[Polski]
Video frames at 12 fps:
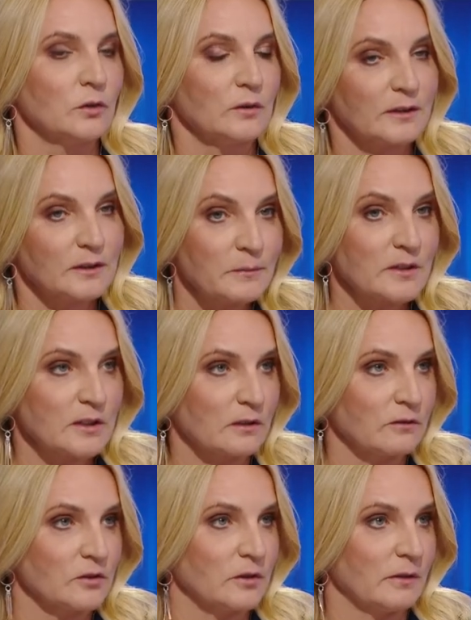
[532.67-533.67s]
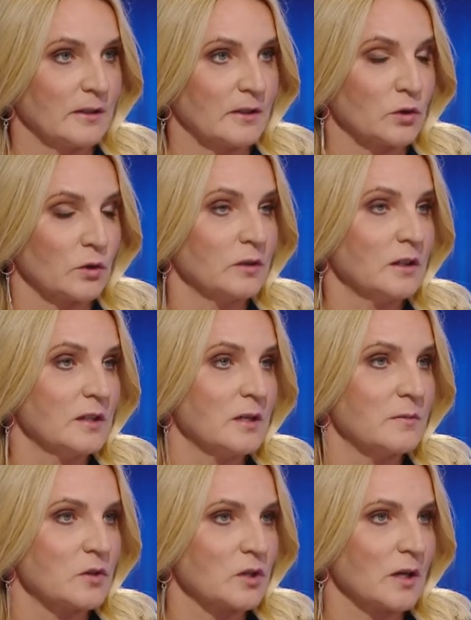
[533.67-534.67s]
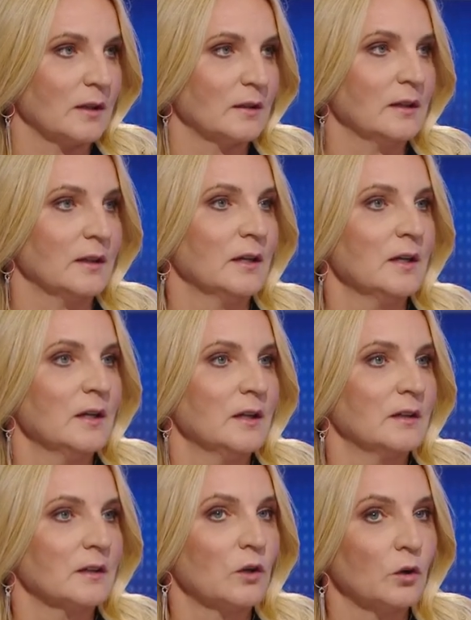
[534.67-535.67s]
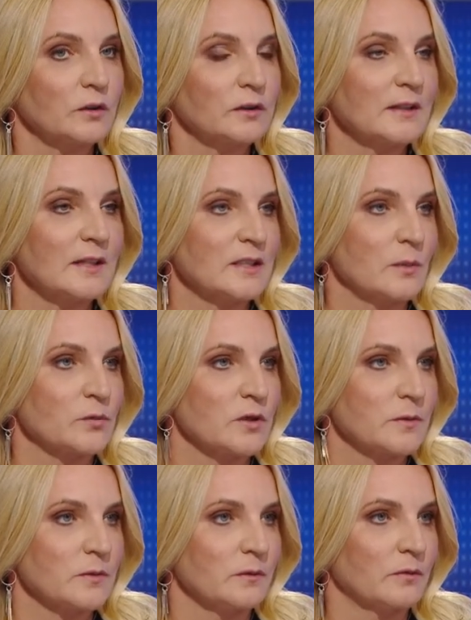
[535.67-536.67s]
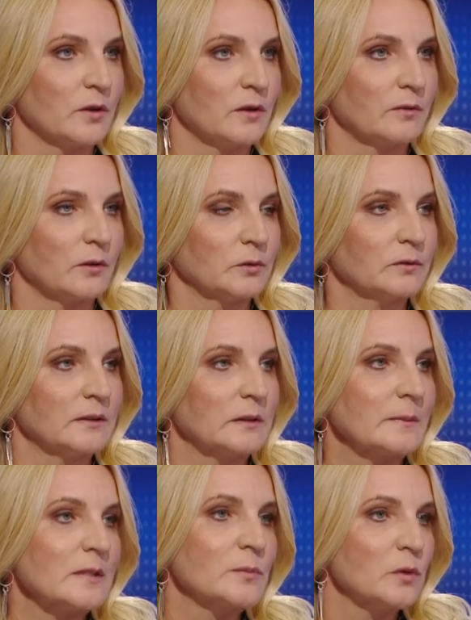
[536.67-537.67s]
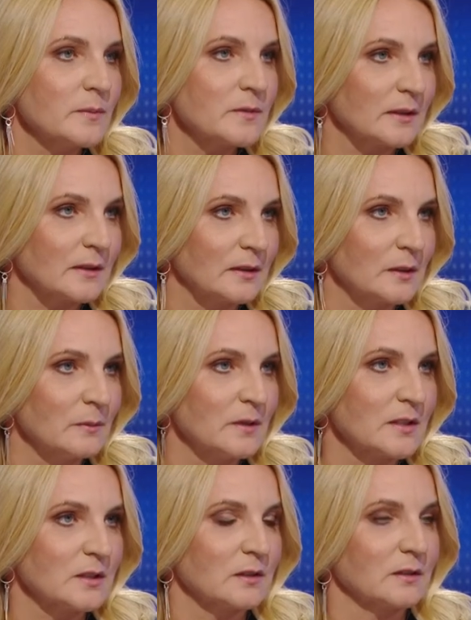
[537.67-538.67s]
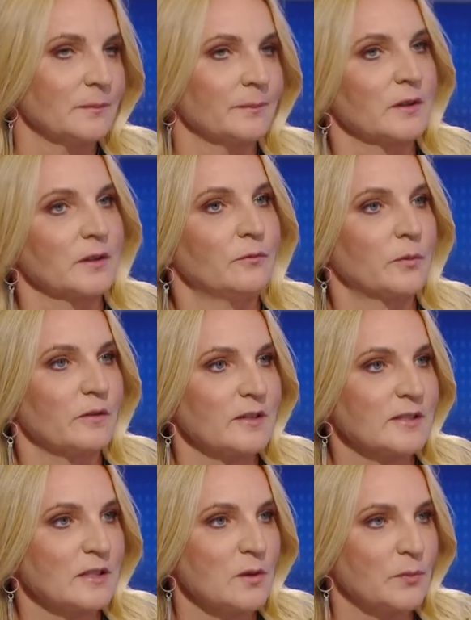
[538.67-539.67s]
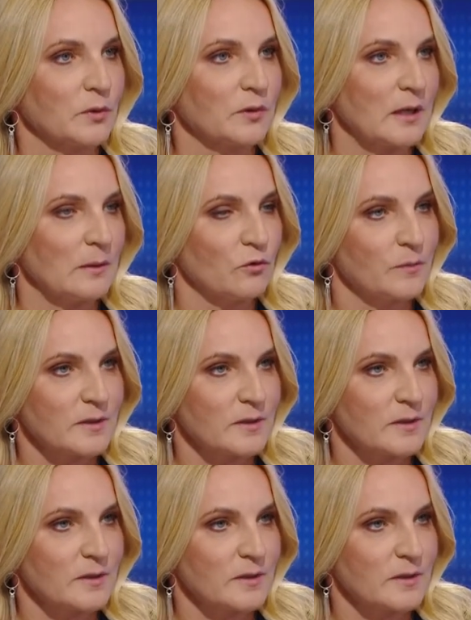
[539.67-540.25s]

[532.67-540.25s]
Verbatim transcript: natychmiastowego działania. Schronienie, mieszkanie, y, koordynacja przez wojewodów. Natomiast moim zadaniem jest prowadzenie programów